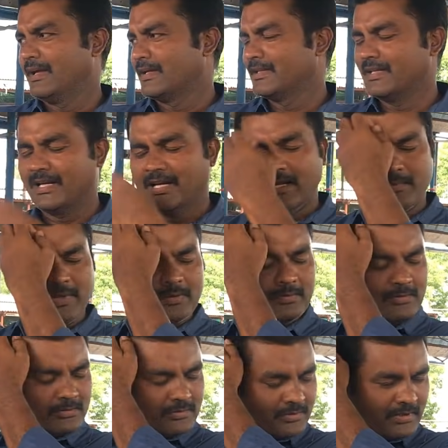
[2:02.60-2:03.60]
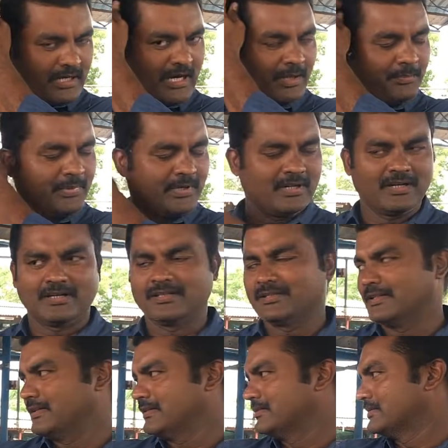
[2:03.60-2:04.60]
இது எல்லாமே கலப்பின
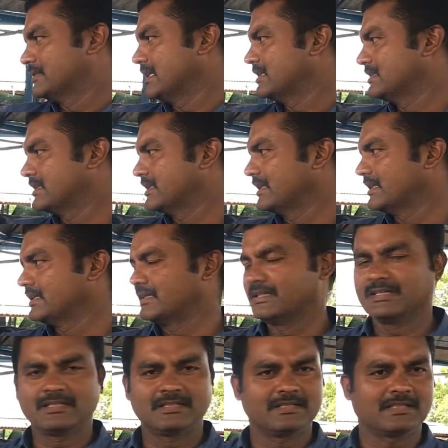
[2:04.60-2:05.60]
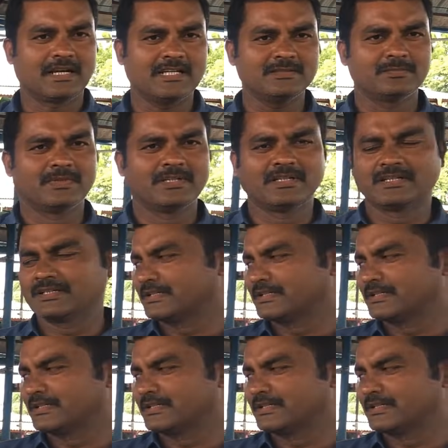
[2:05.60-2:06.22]
ரகம் தான் ஜெர்சி இருக்குது கிராஸ் ப்ரீட்